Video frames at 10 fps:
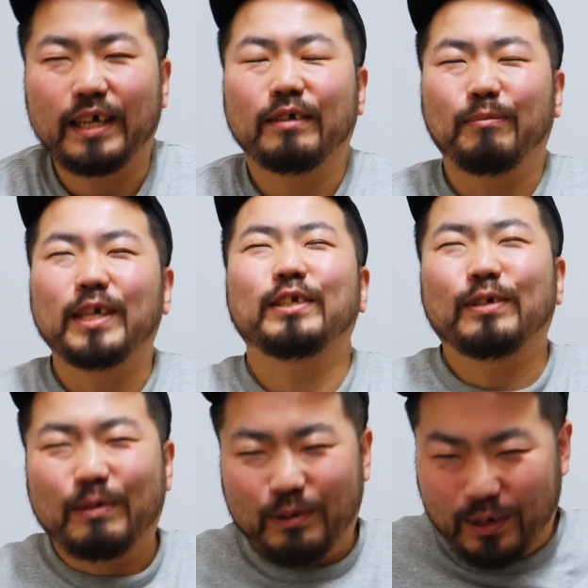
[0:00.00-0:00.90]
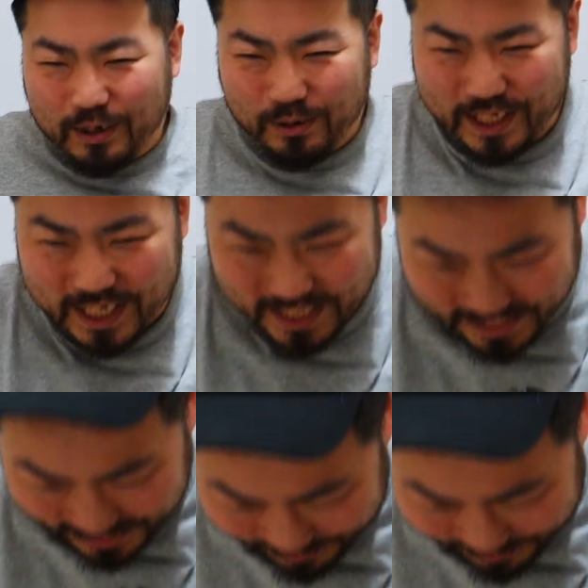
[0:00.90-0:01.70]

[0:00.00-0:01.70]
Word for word: あの毎週動画更新させていた